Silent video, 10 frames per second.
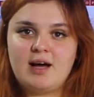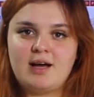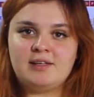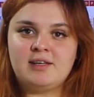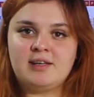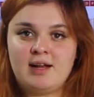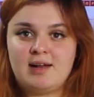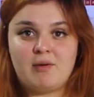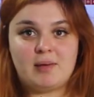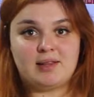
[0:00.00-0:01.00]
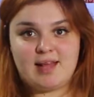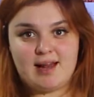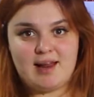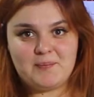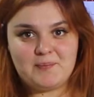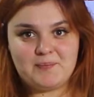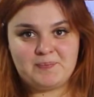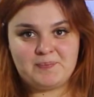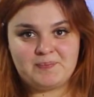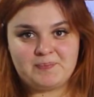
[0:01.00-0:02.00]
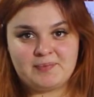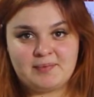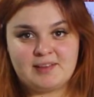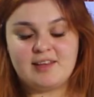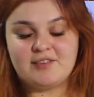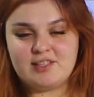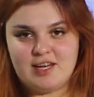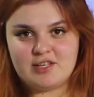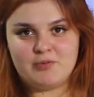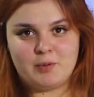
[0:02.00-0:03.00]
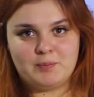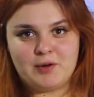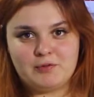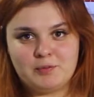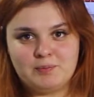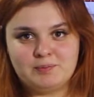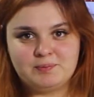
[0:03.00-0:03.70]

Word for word: оригинального манталя. До встречи в Монпарфу!